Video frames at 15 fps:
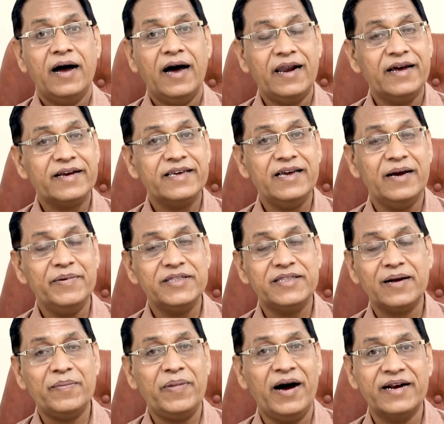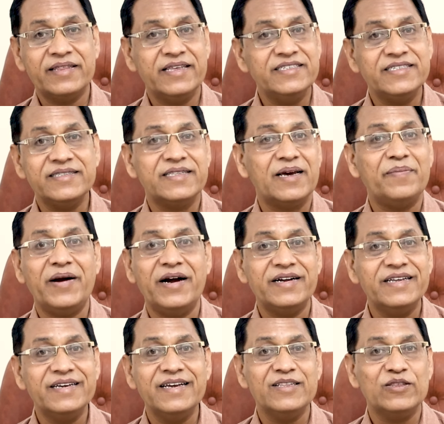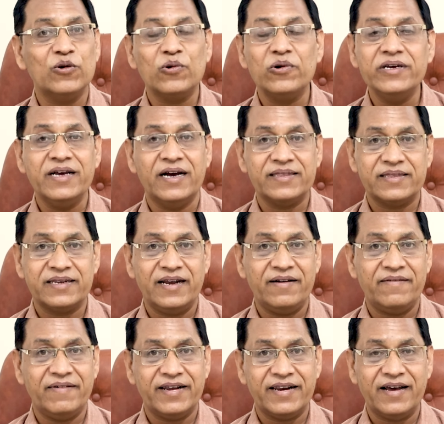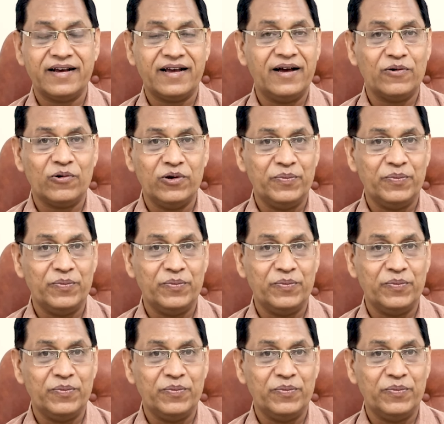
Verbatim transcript: हालांकि अभी तक भारतीय जनता पार्टी की तो कोई यात्रा वगैरह का